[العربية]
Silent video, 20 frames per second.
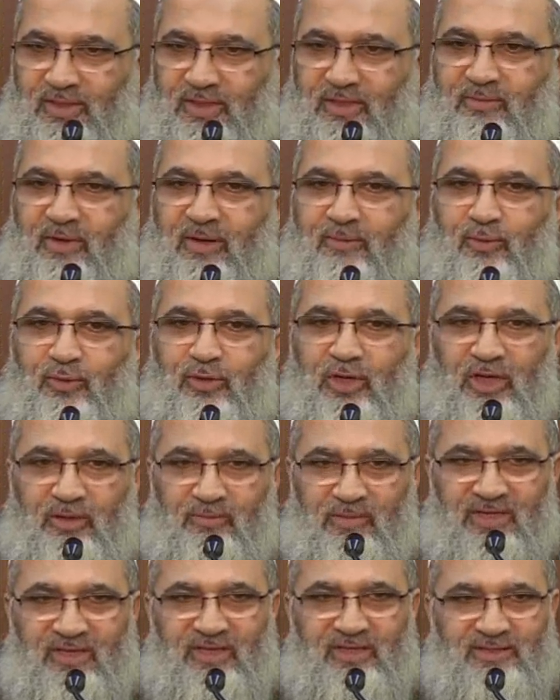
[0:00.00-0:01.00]
يبقى أبوه
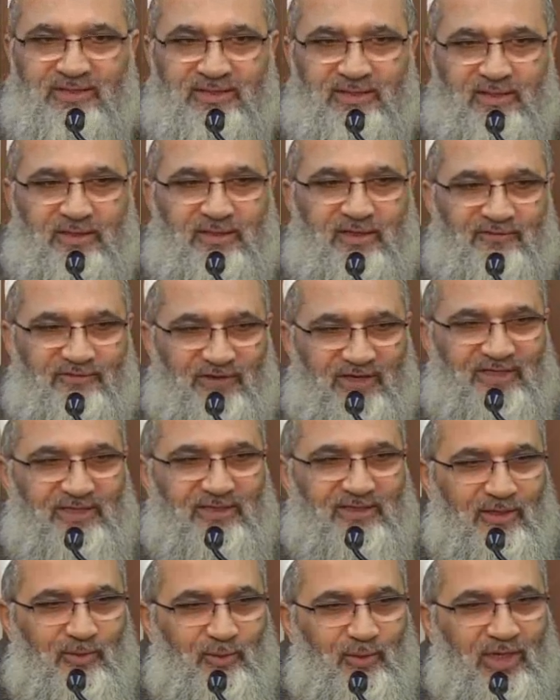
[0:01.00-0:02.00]
راح مثلا زيارة في
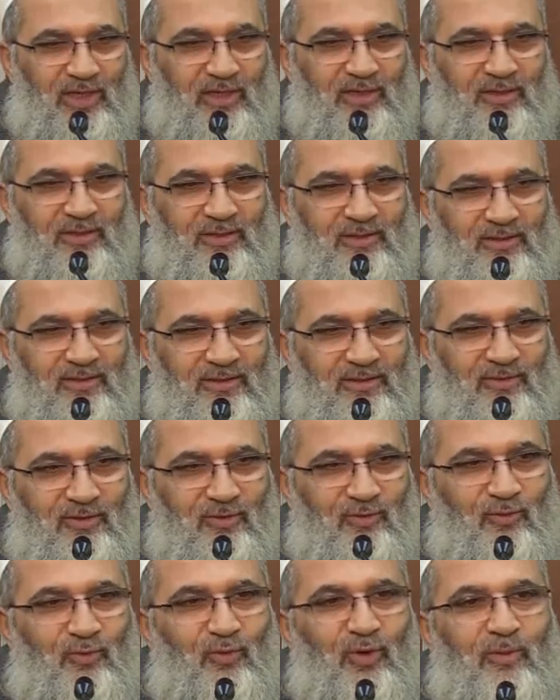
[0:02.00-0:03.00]
أي دولة
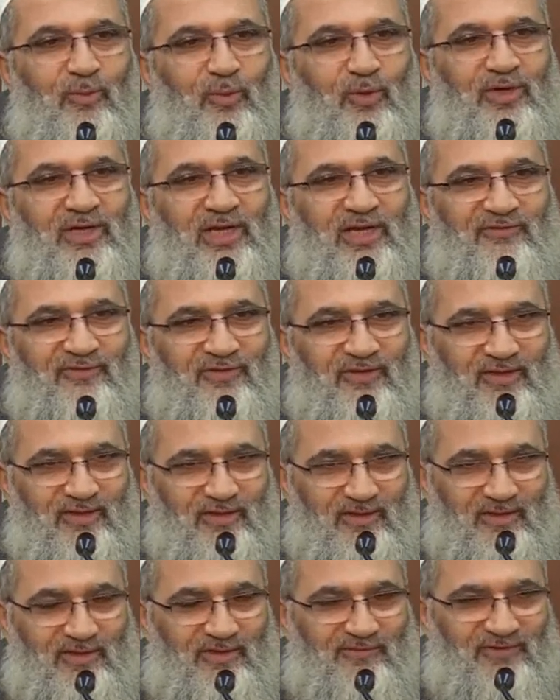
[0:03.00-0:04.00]
وأبوه هناك
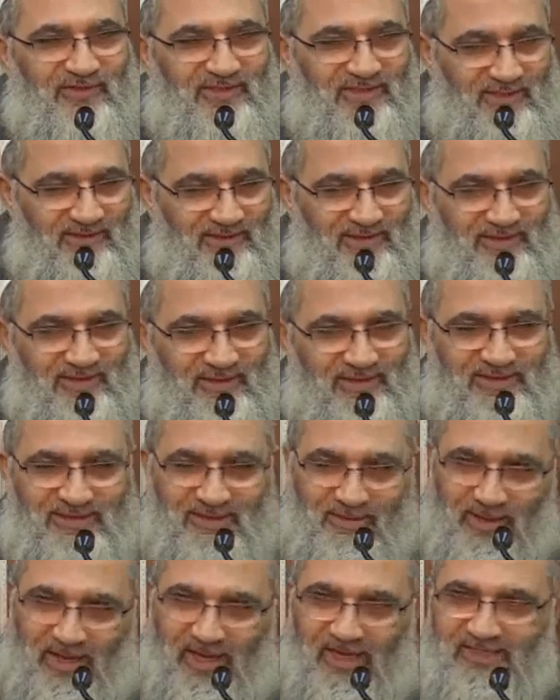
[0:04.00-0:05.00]
في في الزيارة دي
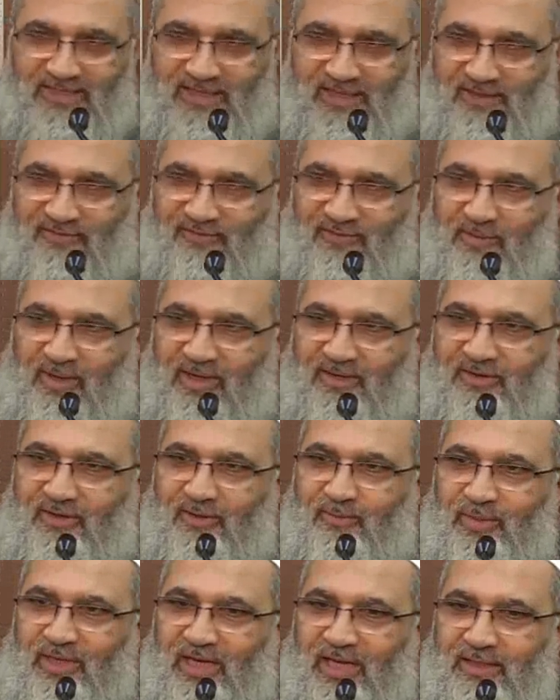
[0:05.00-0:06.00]
زي ما حصل في بعض
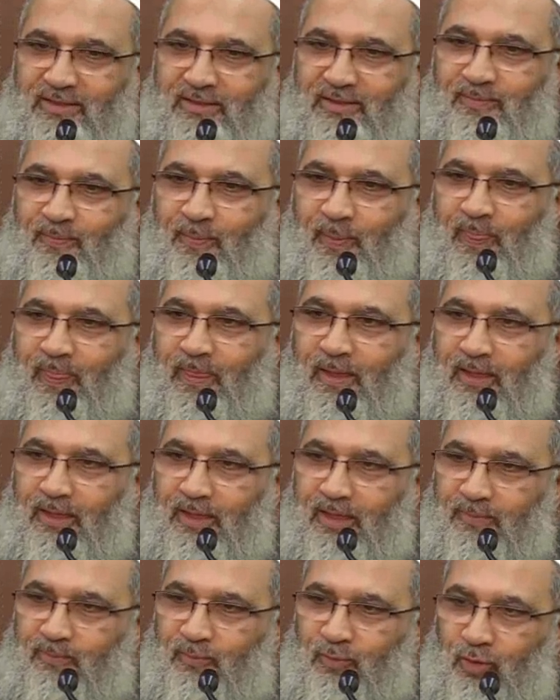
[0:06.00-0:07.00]
البلاد
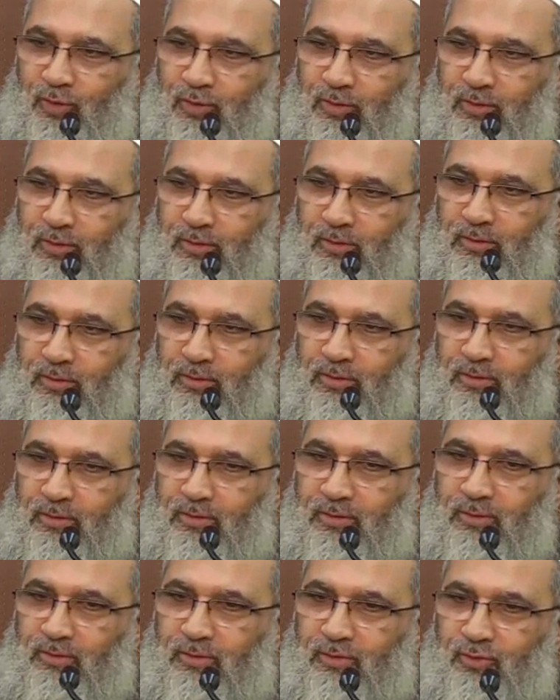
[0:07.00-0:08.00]
ابنه
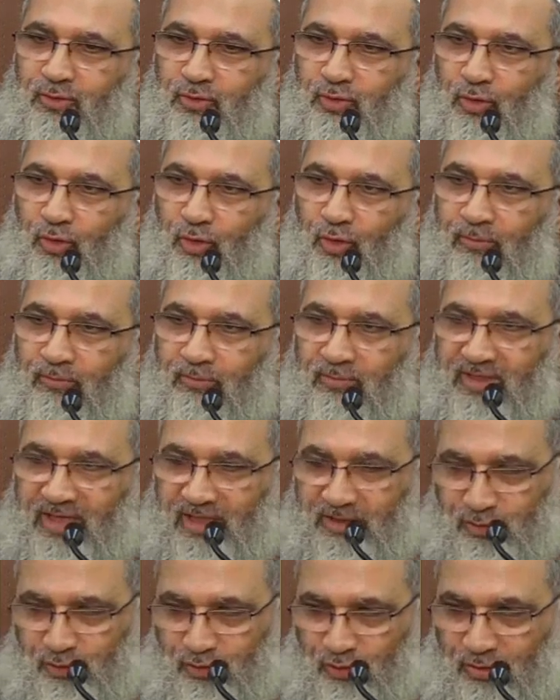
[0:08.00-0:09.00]
يقوم
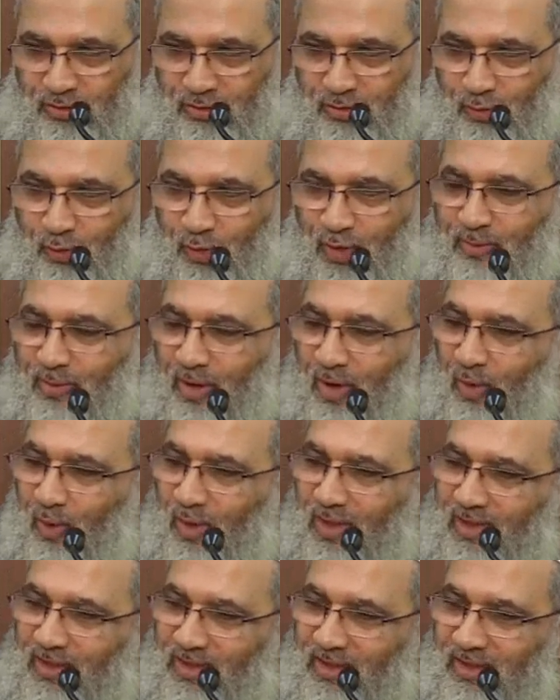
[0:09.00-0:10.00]
كرشه ويبقى
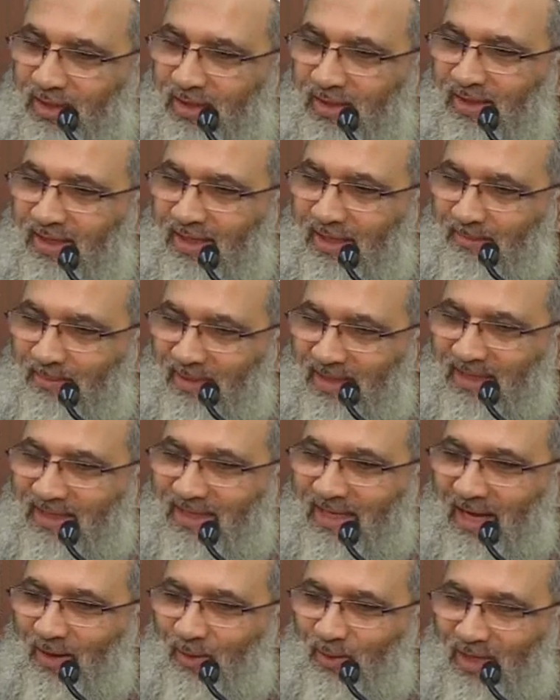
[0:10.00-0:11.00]
هو اللي إيه
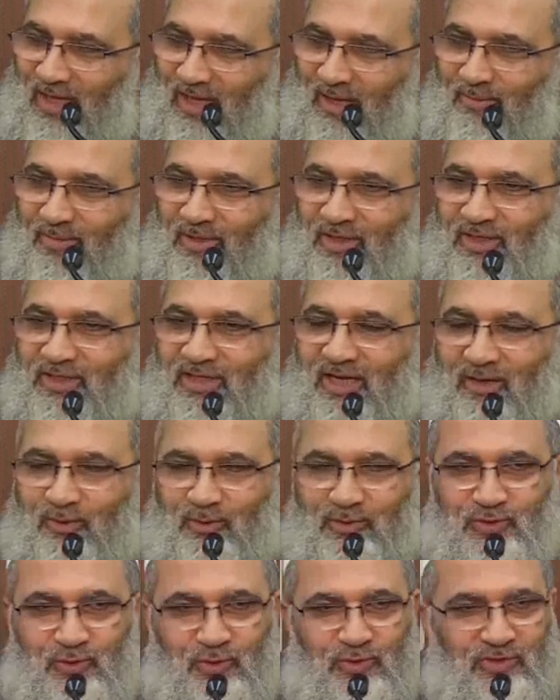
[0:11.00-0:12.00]
الملك أو الأمير
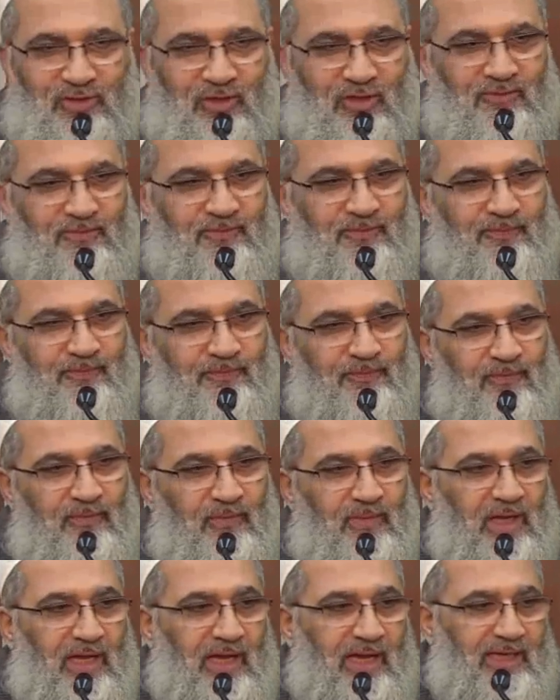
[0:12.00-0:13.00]
أو السلطان
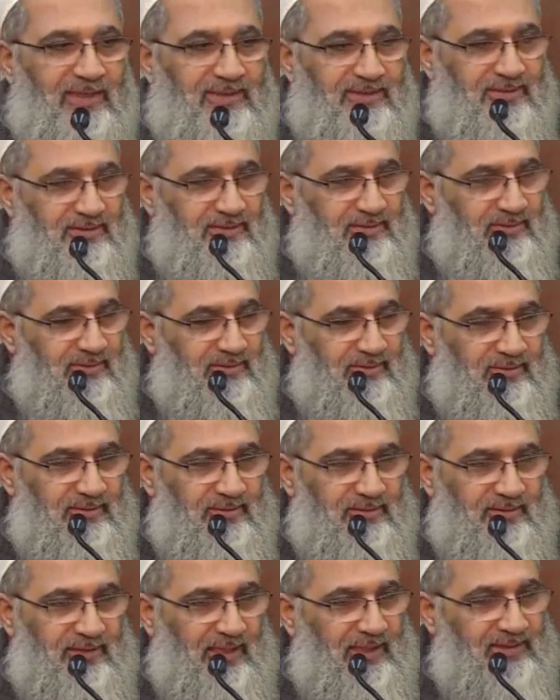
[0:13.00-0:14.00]
عادي
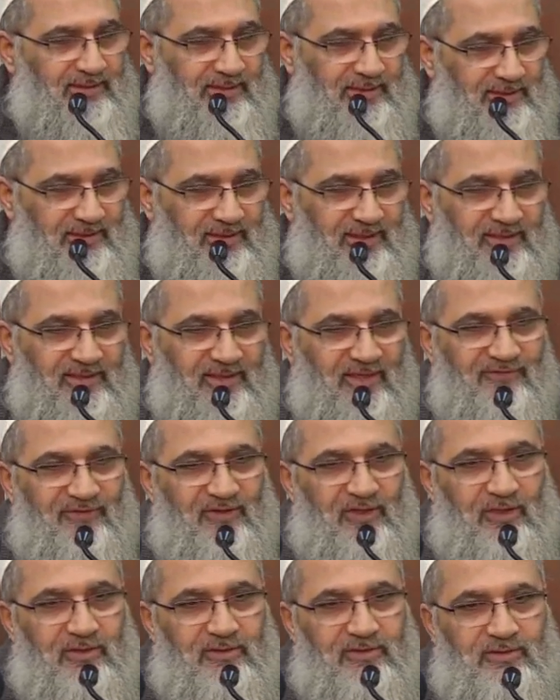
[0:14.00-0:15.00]
عادي جدا ده في
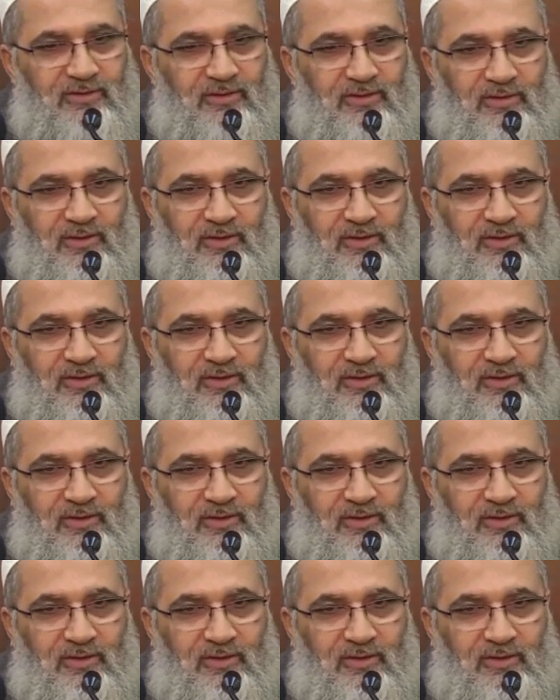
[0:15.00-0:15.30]
الأرض